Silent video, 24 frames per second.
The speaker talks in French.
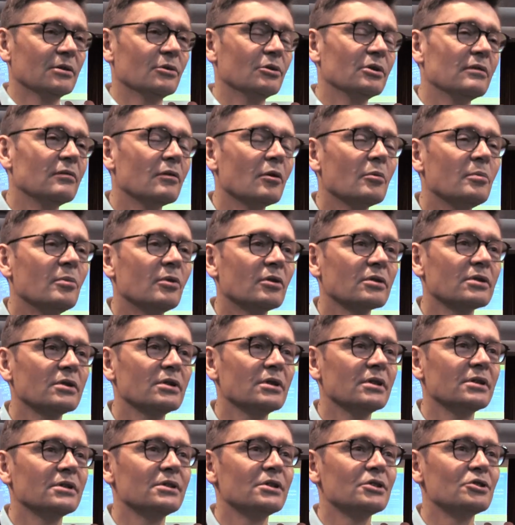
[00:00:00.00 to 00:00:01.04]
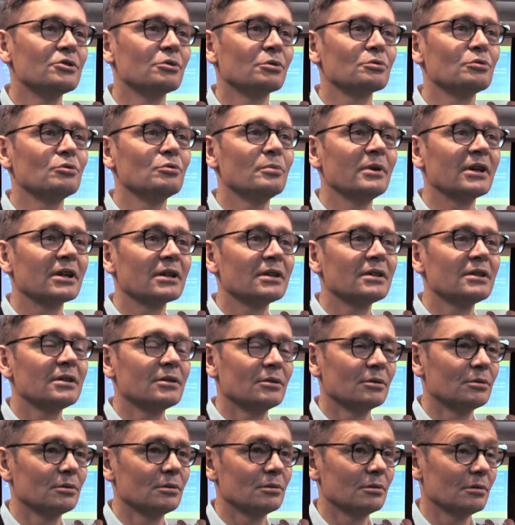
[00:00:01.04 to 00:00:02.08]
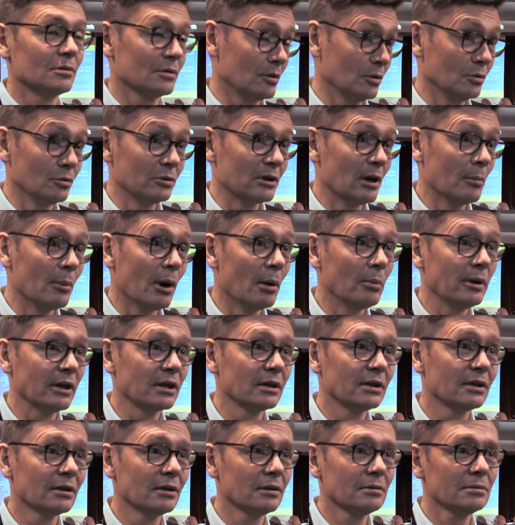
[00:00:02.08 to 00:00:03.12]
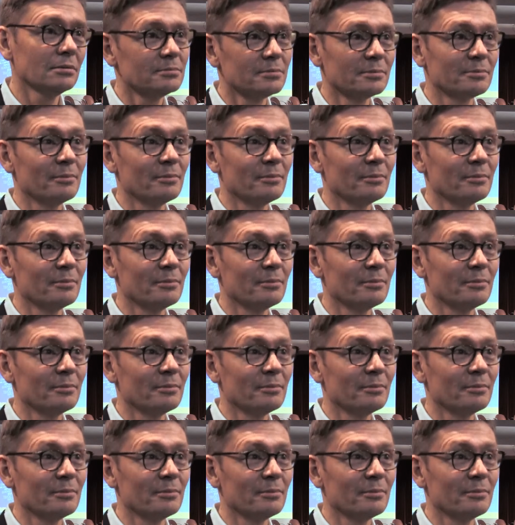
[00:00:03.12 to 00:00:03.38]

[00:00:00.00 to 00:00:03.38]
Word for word: le développement des, des, géants du numérique, euh, alors notamment américains,